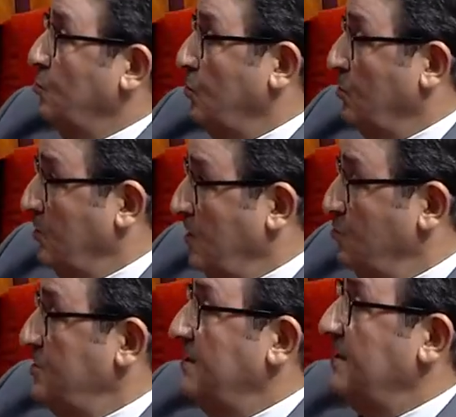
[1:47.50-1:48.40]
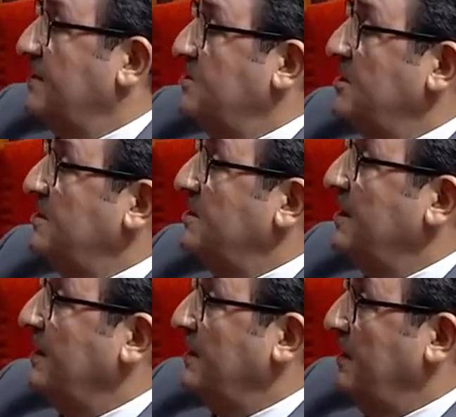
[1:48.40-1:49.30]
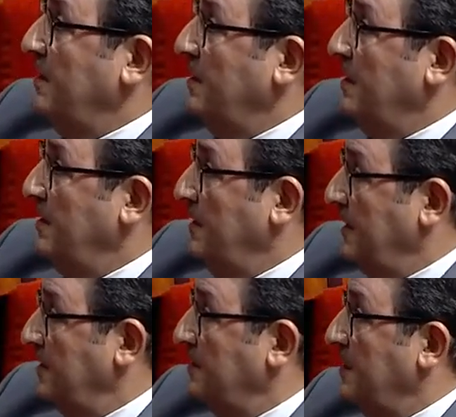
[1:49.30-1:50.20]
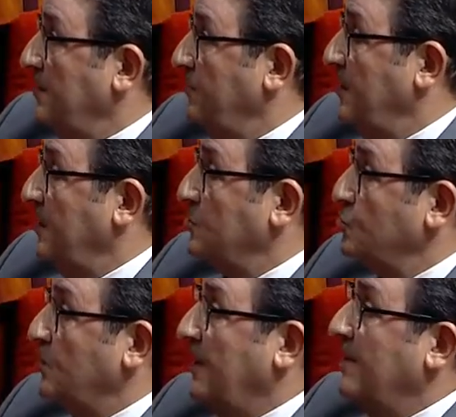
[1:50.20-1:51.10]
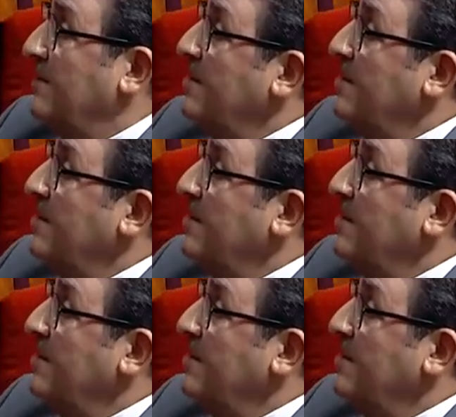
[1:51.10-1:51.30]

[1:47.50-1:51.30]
طرق او سكك جديده للقطار فائق السرعه